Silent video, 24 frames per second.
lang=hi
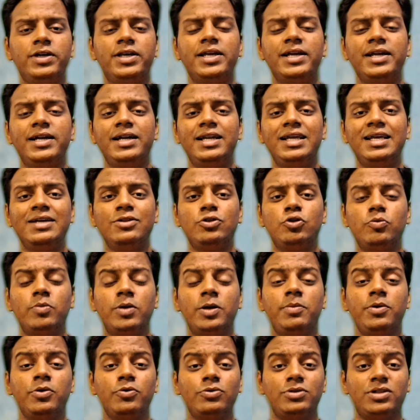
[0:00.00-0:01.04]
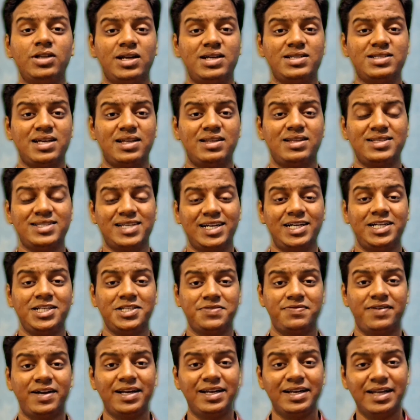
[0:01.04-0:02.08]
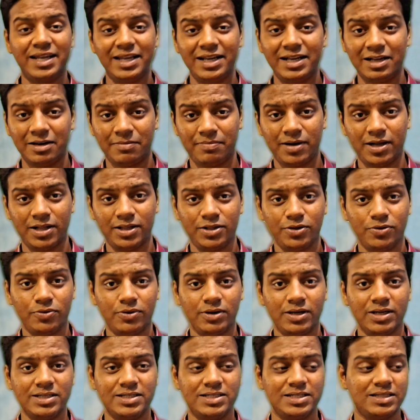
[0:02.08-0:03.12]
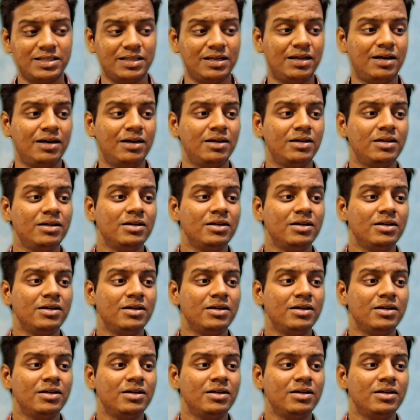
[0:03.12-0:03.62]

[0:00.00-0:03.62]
की एंडिंग तुम्हें भी उतना ज़्यादा सेटिस्फाई नहीं कर पाती होगी जितना